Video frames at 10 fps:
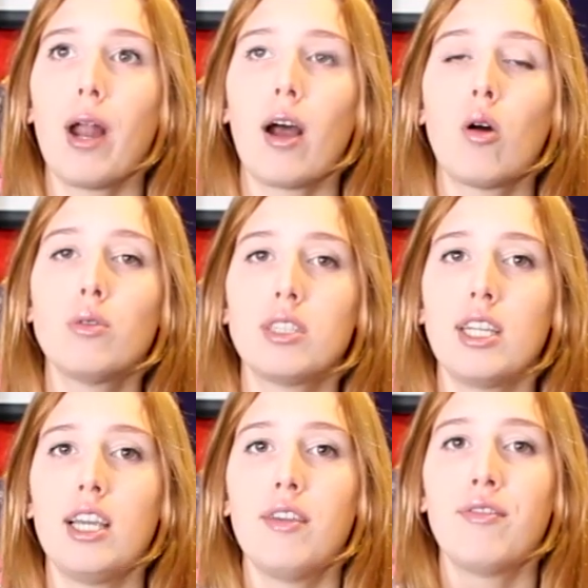para
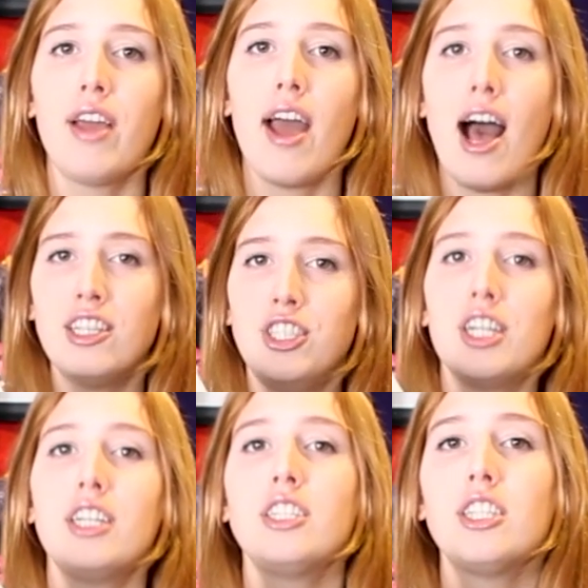conseguir ver
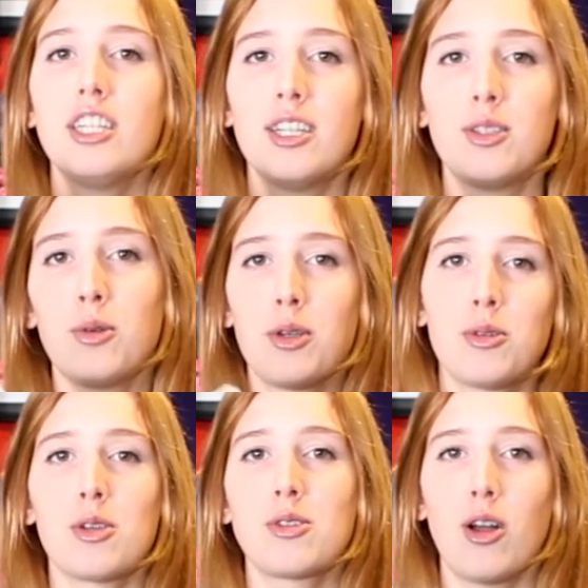adiante do que
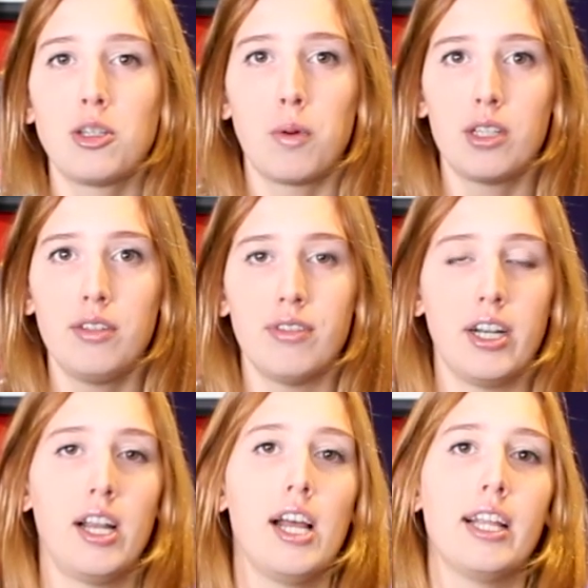os seus olhos podem
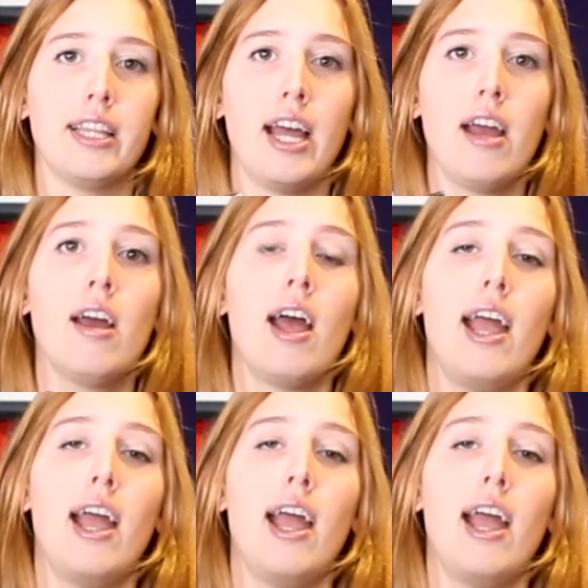ver né?